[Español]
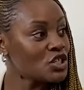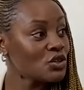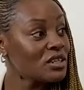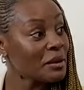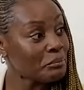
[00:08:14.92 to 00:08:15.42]

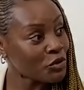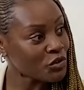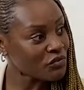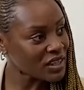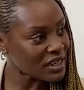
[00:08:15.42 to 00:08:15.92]
condición de
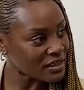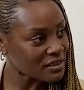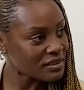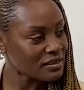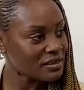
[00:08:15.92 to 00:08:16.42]
por
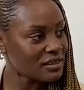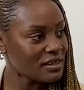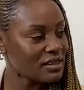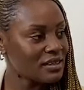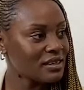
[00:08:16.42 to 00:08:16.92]
vida.
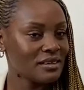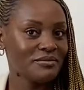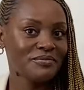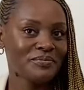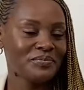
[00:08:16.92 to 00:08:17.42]

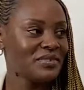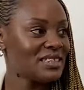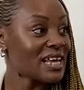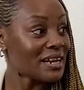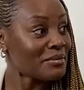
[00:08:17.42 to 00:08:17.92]

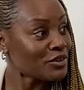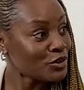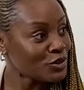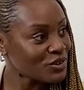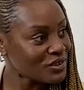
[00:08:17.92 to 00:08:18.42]

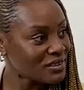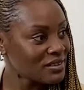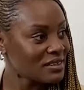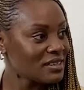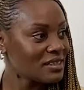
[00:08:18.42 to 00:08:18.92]
Sara mayor.
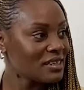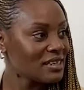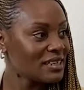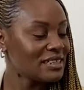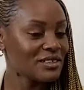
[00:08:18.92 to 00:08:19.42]

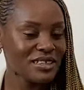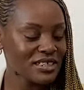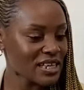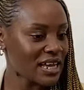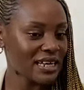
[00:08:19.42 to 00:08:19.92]

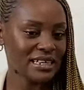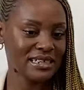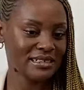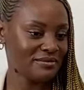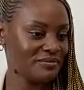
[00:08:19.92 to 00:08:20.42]
O
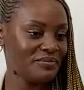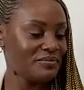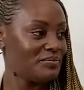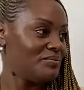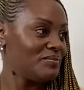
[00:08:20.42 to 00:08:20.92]
sea,
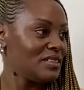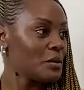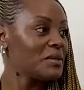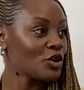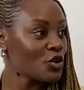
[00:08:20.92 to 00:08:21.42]

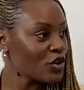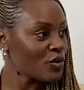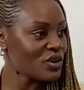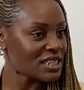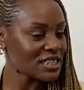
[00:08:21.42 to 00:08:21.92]
normalmente
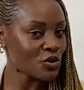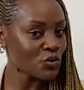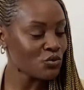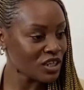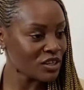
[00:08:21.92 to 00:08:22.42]
cuando veo a una
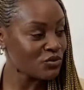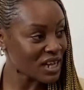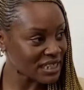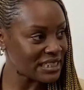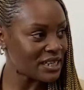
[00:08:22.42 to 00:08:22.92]
chica con
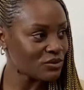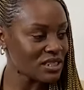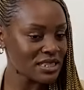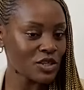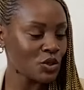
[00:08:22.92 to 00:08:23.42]
una
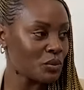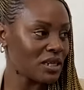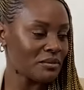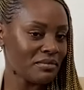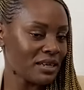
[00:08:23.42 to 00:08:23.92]
niña autista,
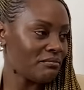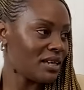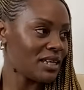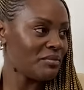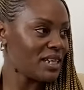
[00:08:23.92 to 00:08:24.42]
yo me,
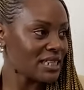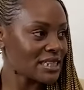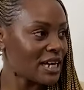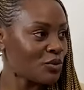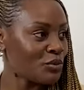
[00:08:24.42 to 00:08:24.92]

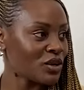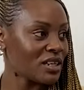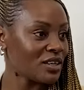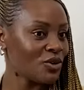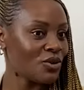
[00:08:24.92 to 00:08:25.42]

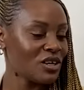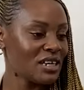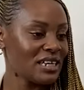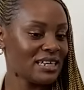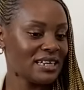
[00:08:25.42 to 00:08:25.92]
desgarro porque
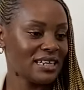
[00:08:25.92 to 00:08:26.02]
digo,